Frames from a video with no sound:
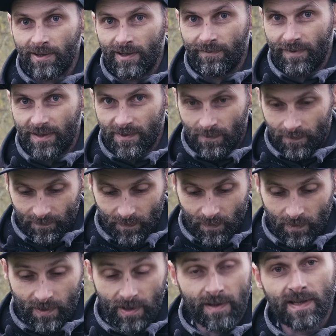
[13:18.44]
des façons.
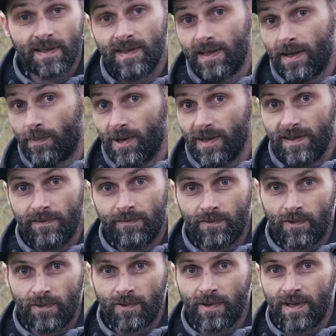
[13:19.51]
Donc n'hésitez pas si vous
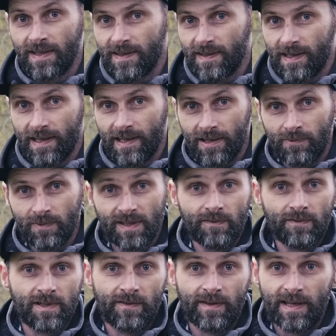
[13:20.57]
le connaissez ou si
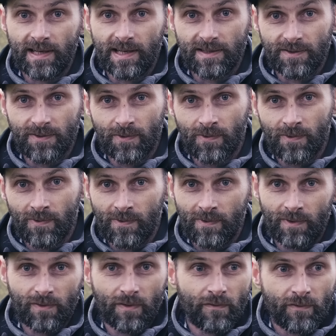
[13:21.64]
vous avez des
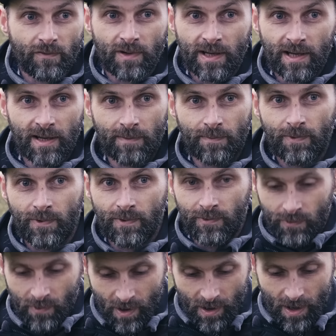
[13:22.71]
questions, que vous voulez un peu
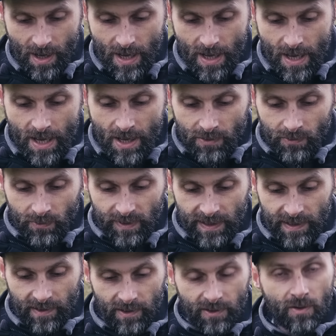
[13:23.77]
nous, nous
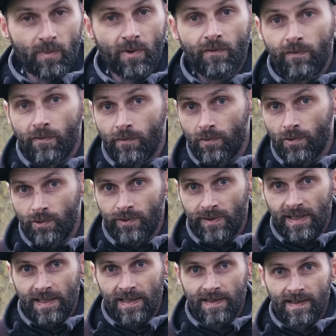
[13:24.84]
dire comment vous, vous
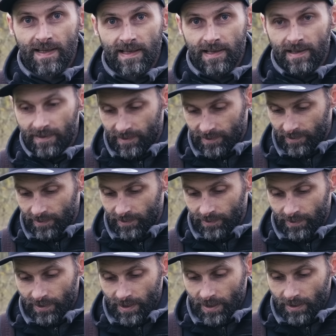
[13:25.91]
l'utilisez
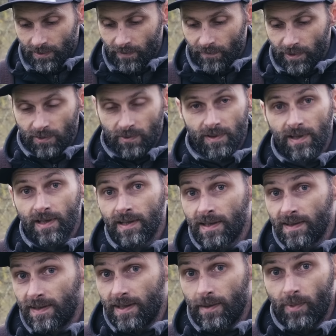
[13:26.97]
de votre côté,
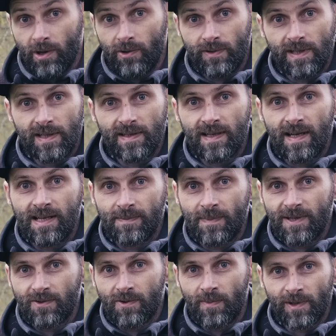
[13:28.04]
n'hésitez pas à utiliser
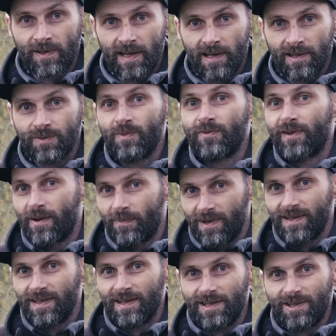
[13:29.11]
l'espace commentaire. Je me ferai un
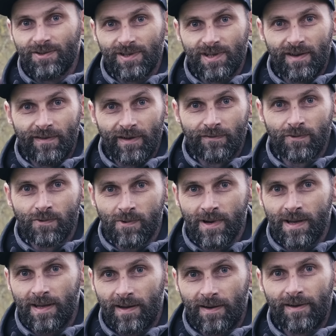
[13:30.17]
plaisir d'échanger avec vous
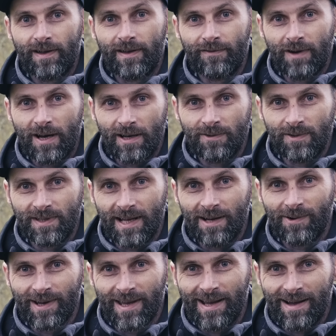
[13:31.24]
et, euh, voilà, de
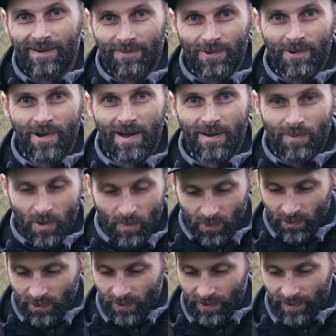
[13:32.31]
dialoguer un peu à propos
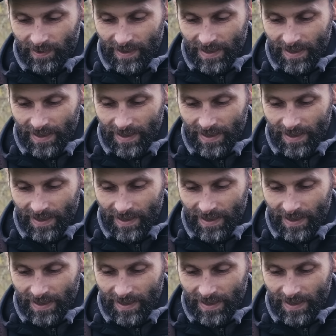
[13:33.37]
de,